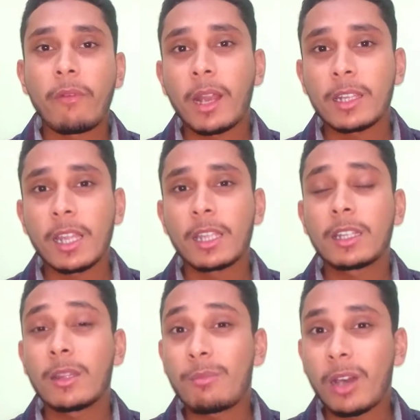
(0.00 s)
वायरस आ
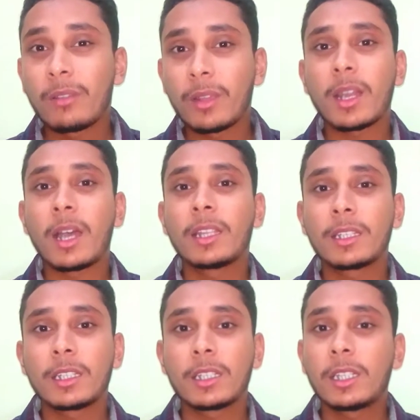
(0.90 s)
जाता है मालवेयर आ
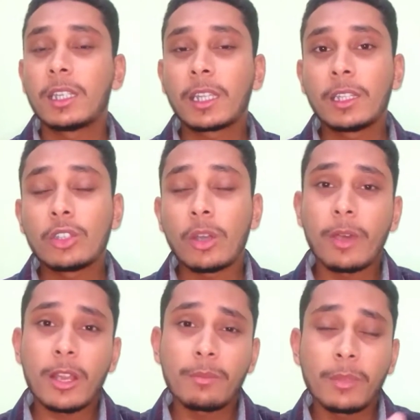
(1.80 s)
जाता था लेकिन जो
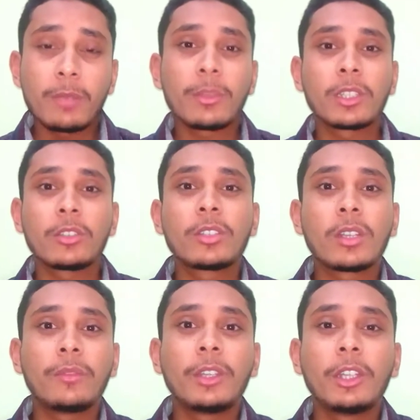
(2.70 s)
हमारा मेन मकसद
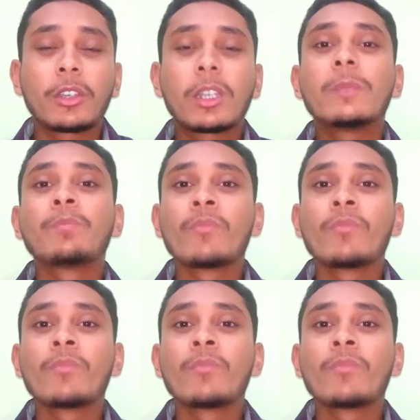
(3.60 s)
होता है वीडियो का